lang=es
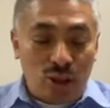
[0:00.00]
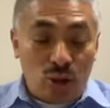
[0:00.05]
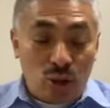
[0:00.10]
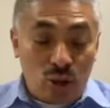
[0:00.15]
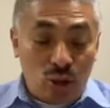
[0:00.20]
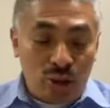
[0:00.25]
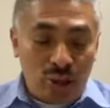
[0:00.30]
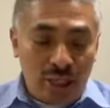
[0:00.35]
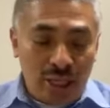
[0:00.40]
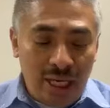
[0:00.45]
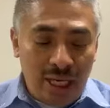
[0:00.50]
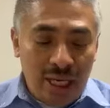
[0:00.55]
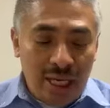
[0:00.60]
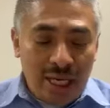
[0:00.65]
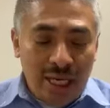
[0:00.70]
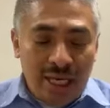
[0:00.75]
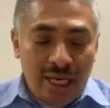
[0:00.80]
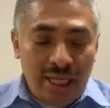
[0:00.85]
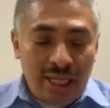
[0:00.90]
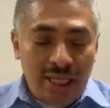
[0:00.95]
12
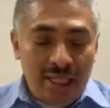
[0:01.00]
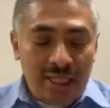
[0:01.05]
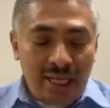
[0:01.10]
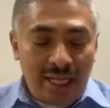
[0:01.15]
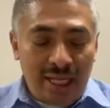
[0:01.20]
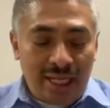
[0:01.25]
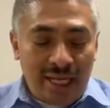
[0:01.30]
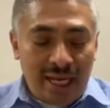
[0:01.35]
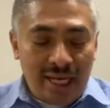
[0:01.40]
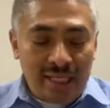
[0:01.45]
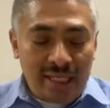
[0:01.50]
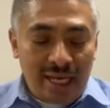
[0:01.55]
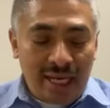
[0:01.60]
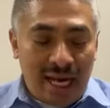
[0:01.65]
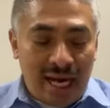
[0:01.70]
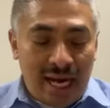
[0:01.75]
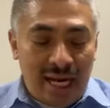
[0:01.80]
y dice el 13,